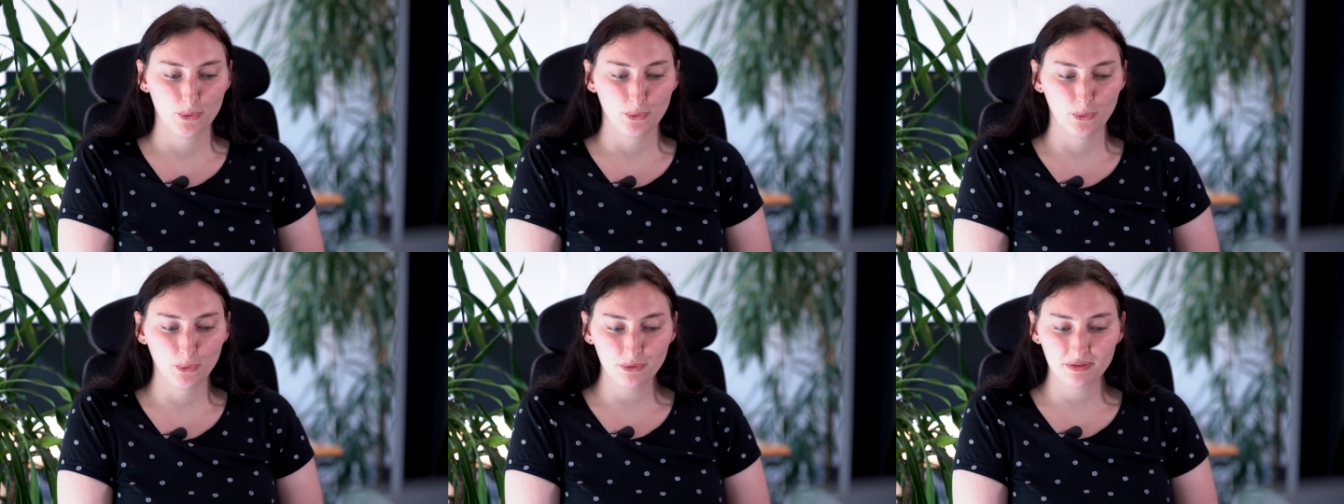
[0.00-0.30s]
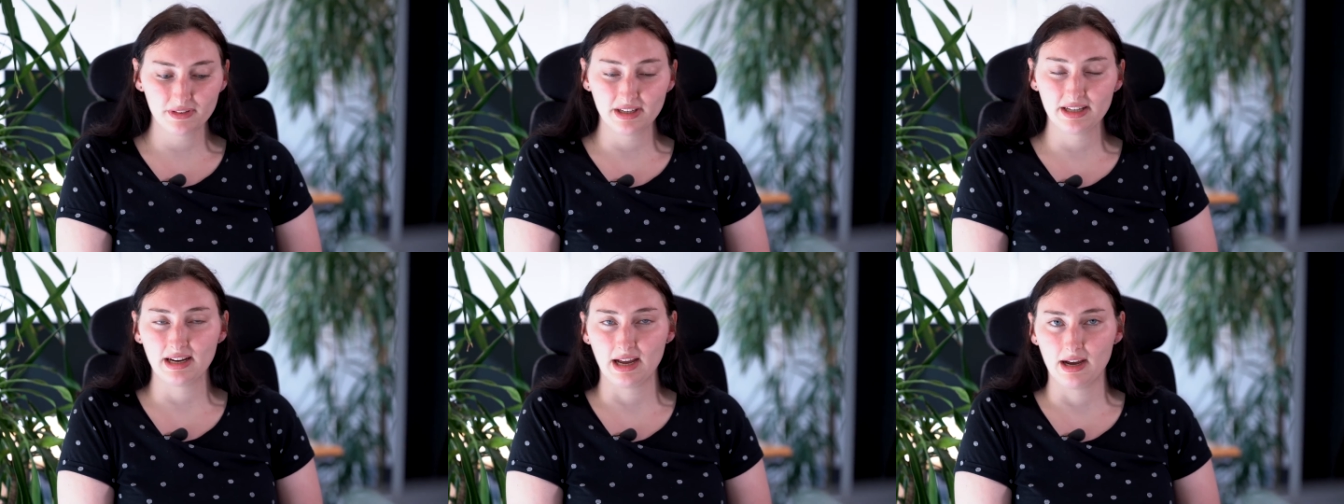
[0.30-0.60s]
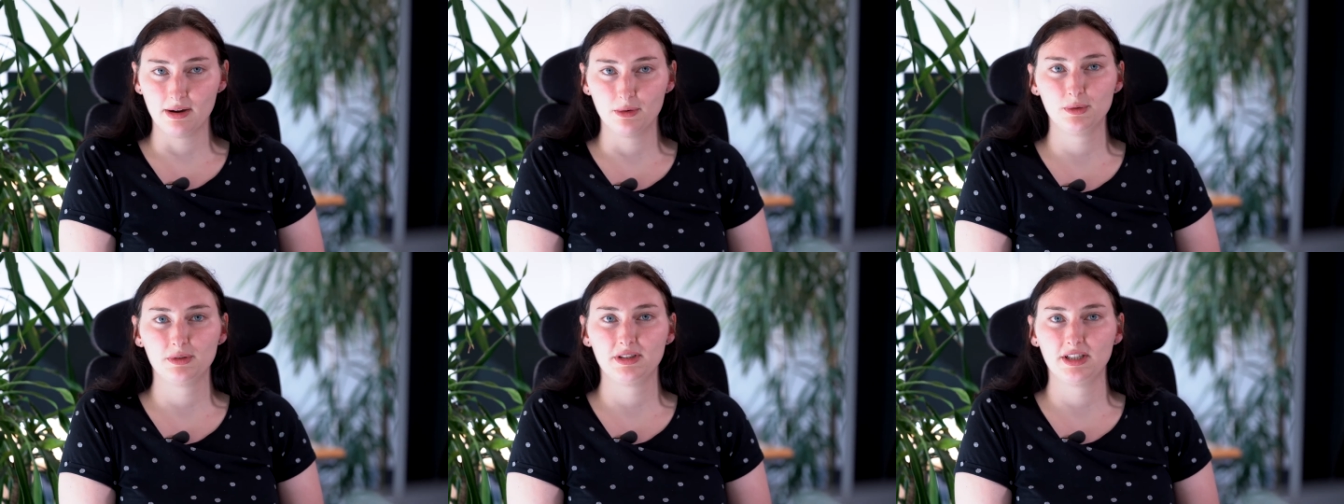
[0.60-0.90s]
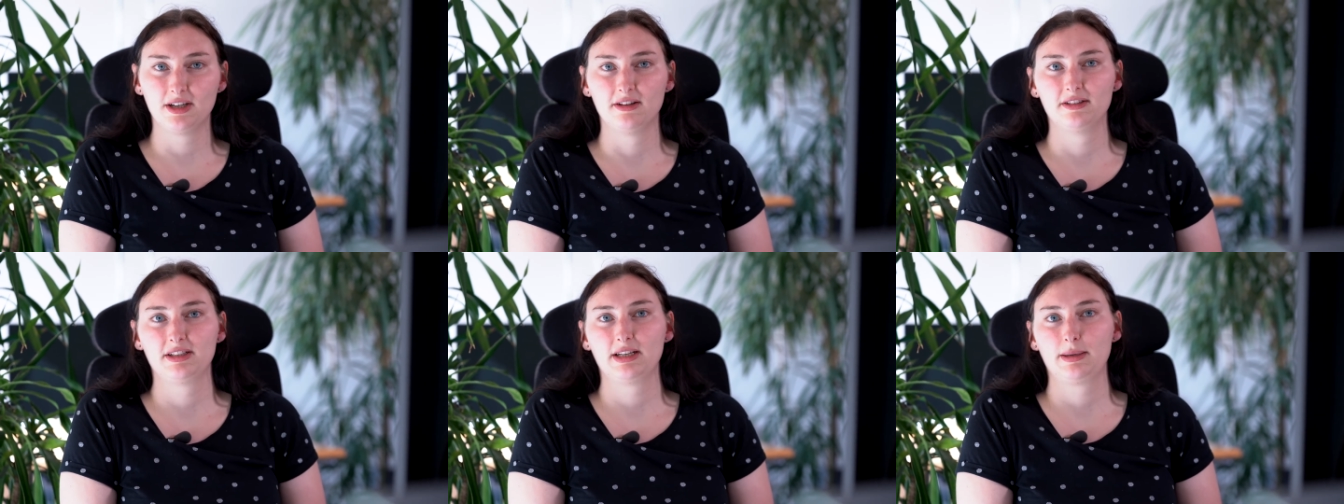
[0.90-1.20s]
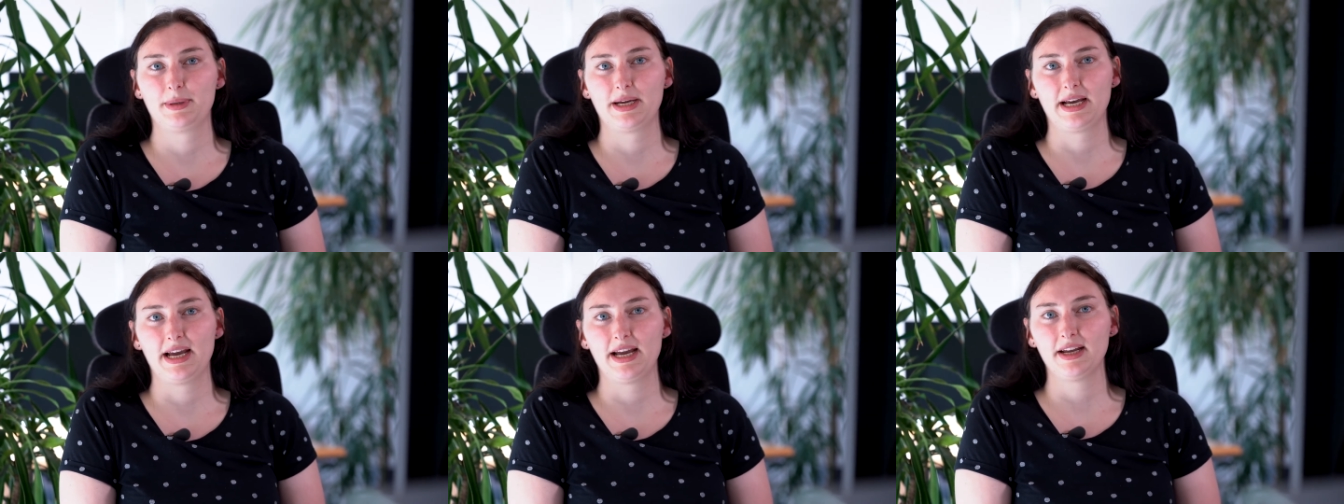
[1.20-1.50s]
Und dann auch die
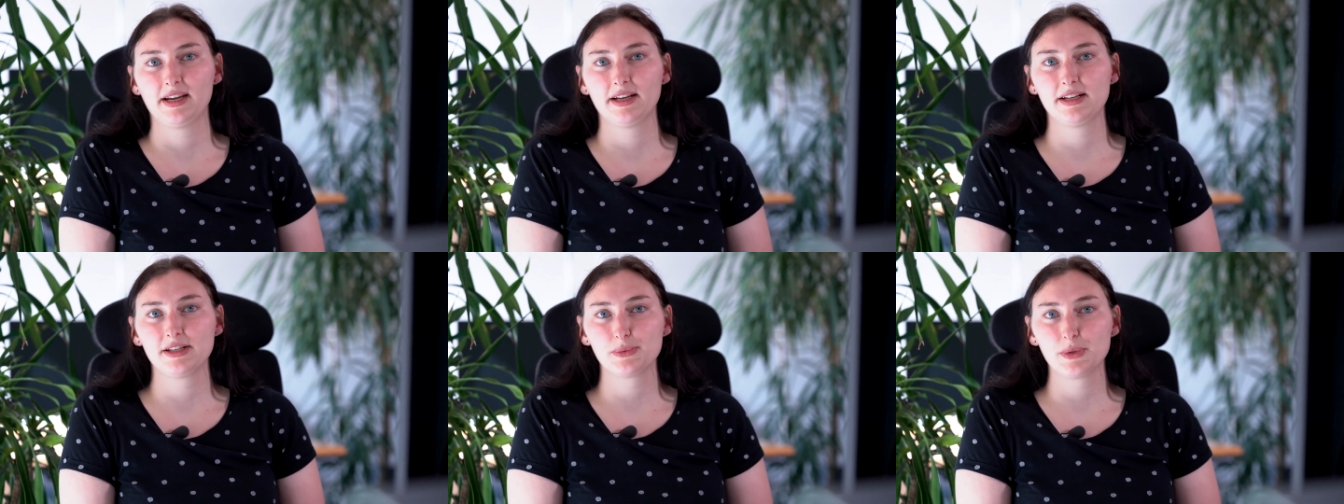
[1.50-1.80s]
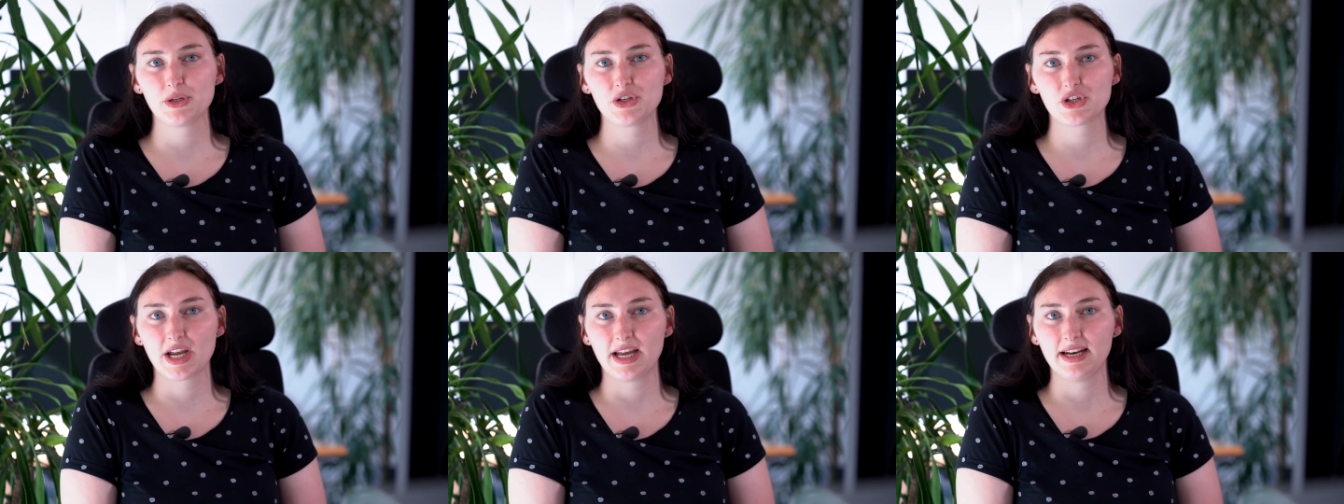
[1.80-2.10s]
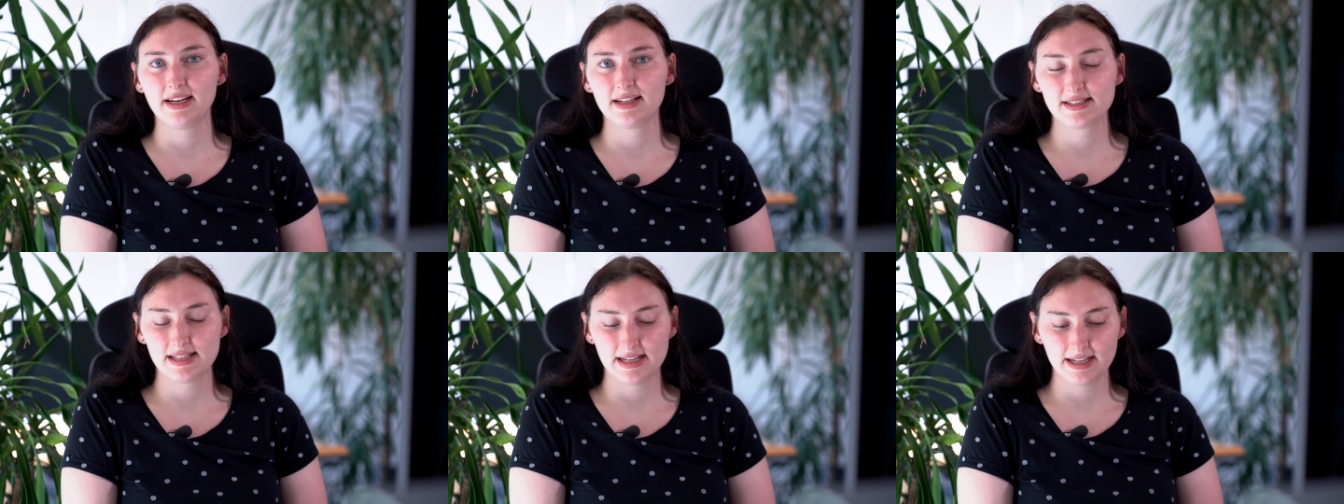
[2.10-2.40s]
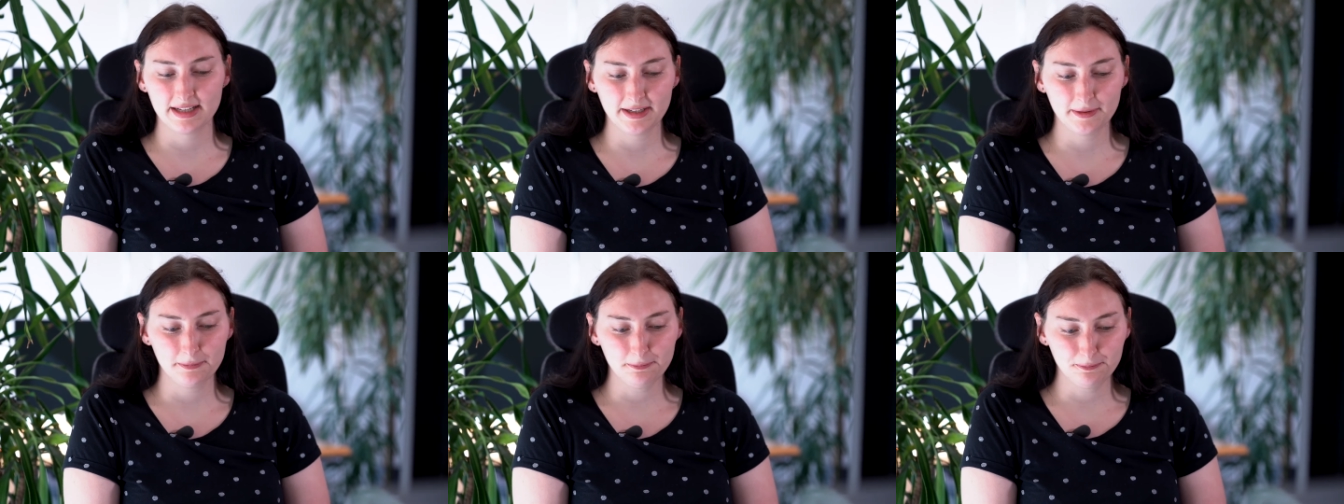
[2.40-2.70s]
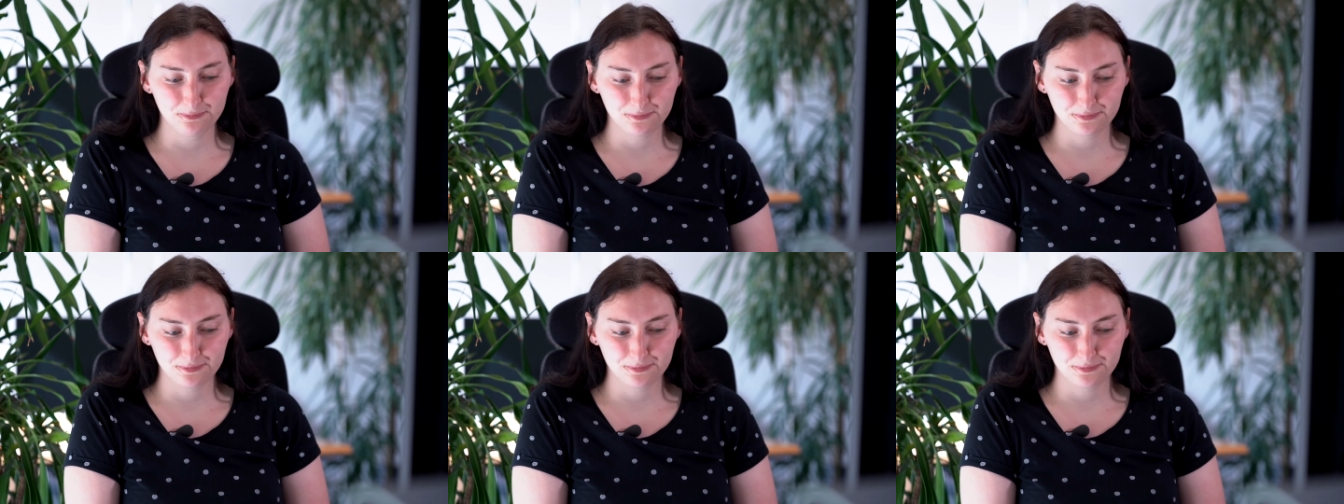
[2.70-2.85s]
anderen Bereiche in Switch kennenzulernen.